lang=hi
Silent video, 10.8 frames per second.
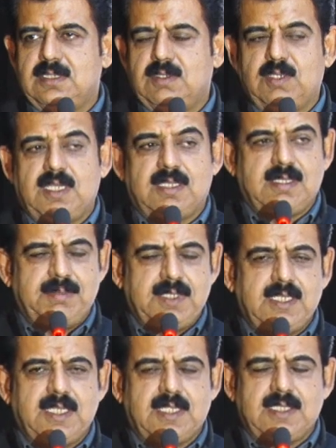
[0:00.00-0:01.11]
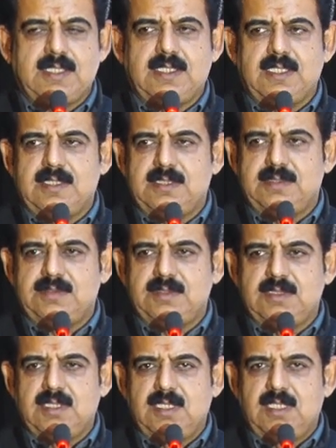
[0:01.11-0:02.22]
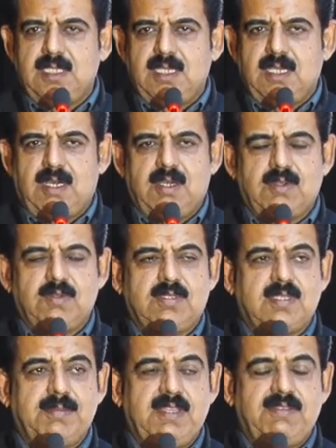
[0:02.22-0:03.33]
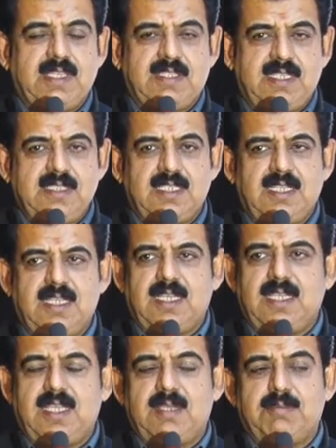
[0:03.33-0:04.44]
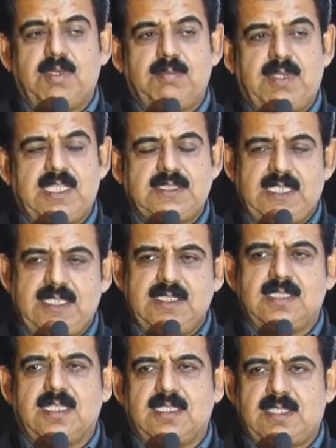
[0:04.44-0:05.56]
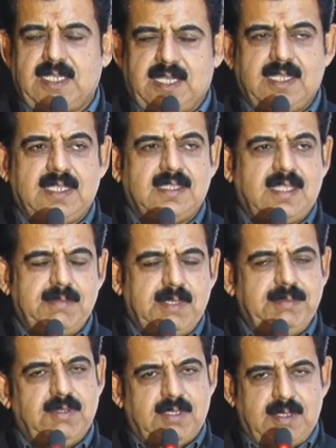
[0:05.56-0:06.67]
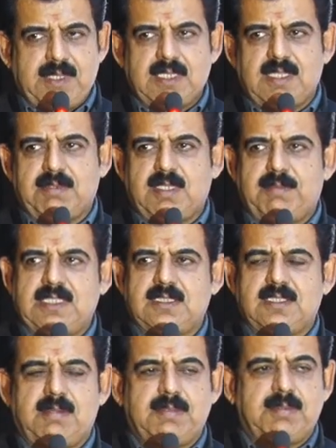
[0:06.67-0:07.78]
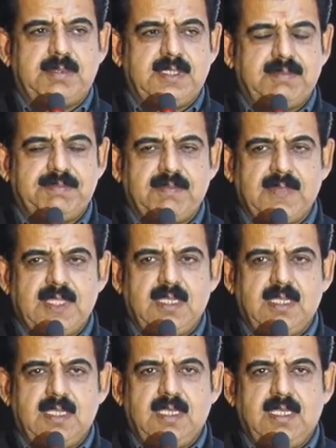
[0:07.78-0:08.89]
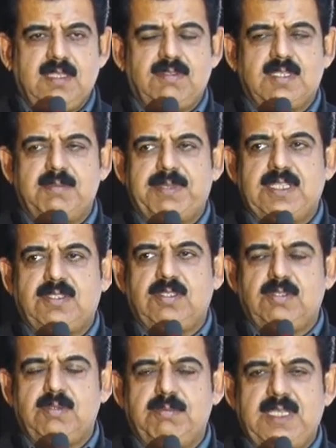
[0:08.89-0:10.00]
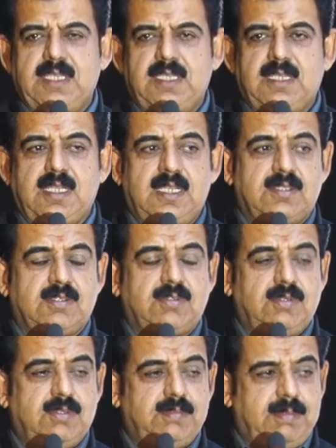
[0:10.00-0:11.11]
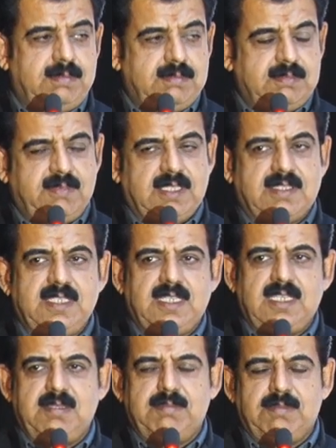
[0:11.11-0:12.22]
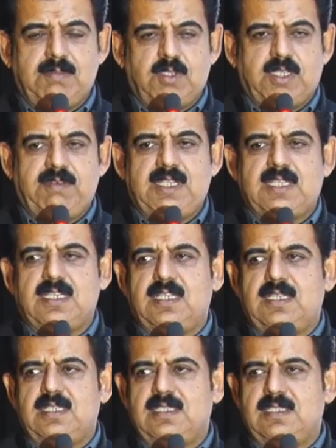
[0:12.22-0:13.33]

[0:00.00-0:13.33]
लोग घर से भी नहीं निकलते थे और उस समय वैक्सीनेशन लगाना एक बहुत बड़ा चैलेंज था सरकार के सामने भी और हमारे समाज के सामने भी इस विषम परिस्थितियों में रनर्स को वैक्सीन के लिए मोटिवेट करना